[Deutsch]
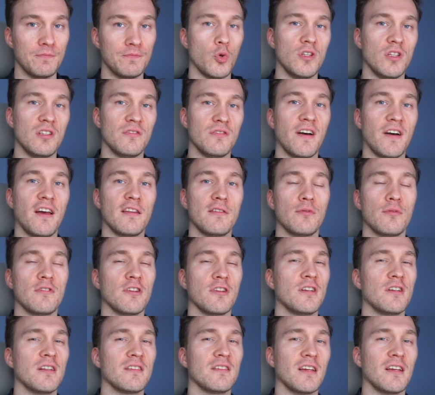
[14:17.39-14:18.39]
Und ich weiß,
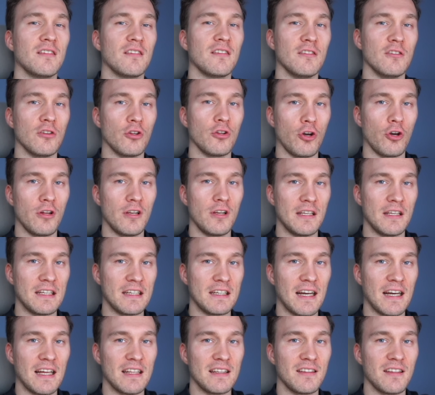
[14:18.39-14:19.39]
besonders als Neuling
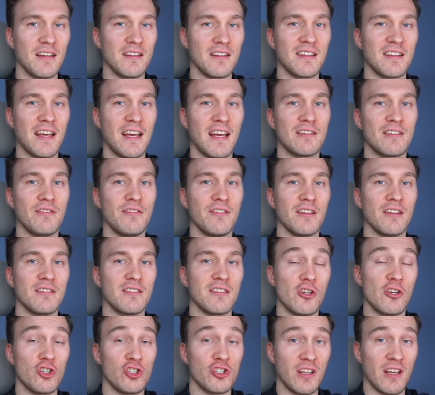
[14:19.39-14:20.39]
kann das
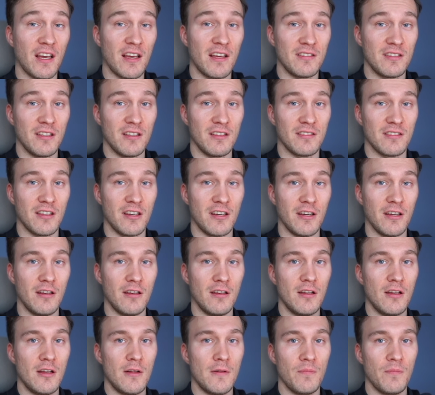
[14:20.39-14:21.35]
etwas stressig sein,